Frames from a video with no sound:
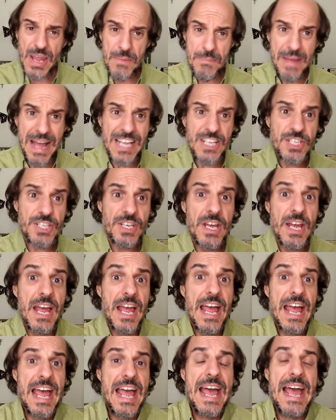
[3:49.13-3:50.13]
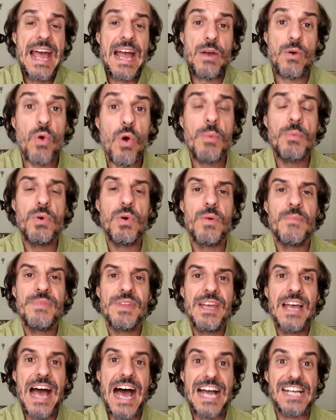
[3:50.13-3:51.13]
Mas é, como
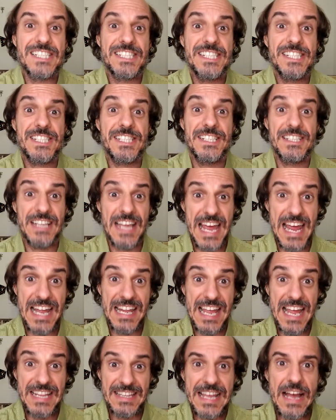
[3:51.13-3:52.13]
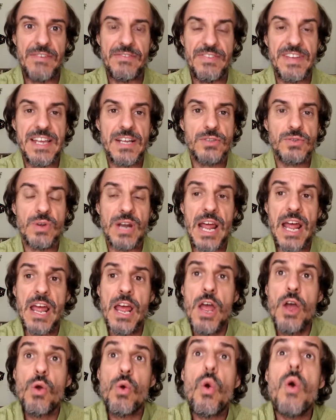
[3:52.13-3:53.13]
a gente está é, é, tá vendo, né?
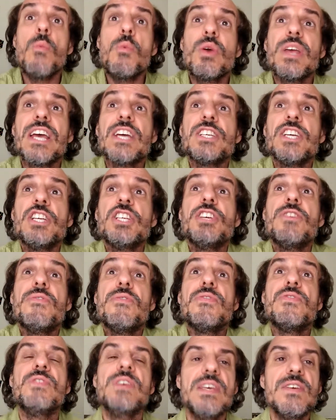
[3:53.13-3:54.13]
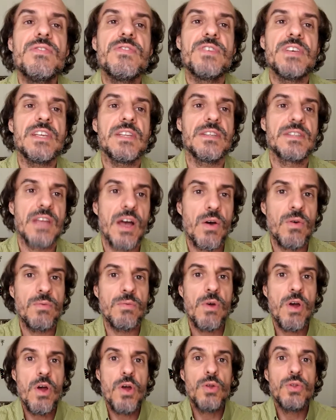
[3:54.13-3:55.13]
Como que a gente vive
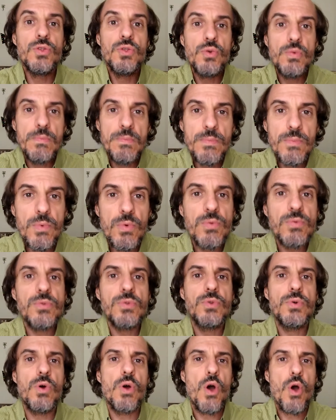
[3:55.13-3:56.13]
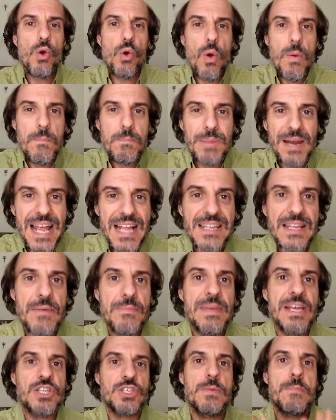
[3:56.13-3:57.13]
então num mundo
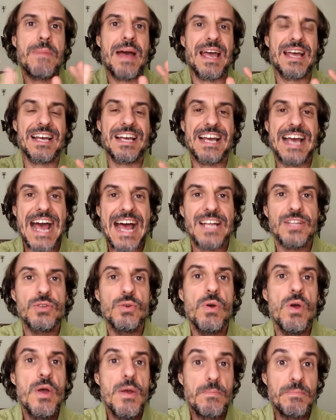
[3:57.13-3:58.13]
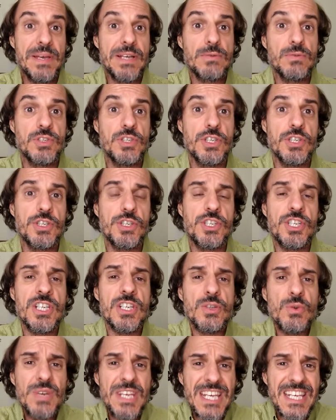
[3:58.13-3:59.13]
completamente marcado pelo
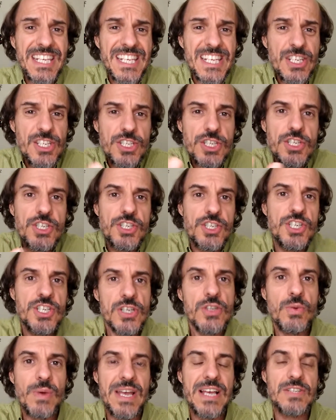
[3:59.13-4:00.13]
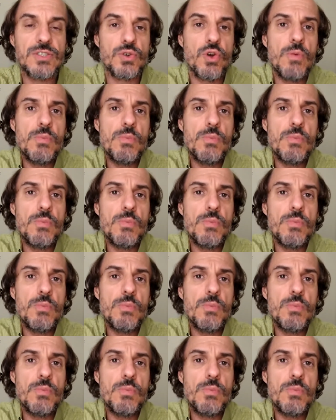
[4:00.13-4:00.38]
destino? E que destino é esse?